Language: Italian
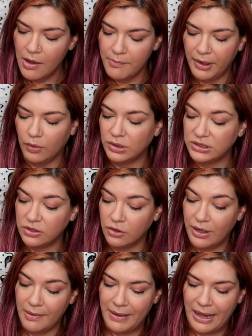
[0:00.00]
però questo questo
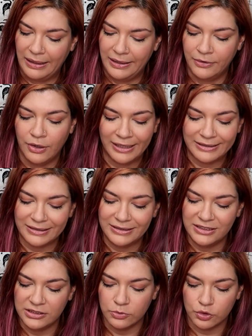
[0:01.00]
non è male non ha
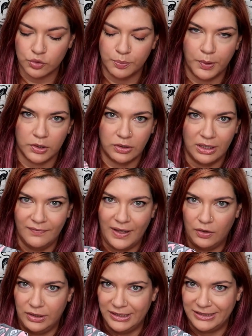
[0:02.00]
tantissimo supporto a
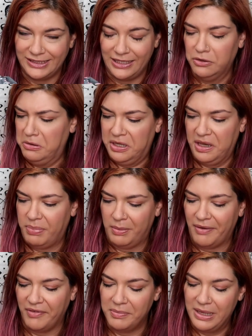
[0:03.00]
livello del seno il che per
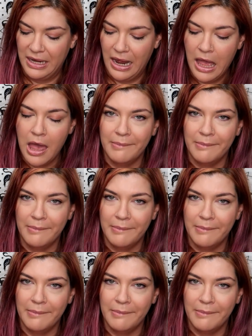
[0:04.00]
me va bene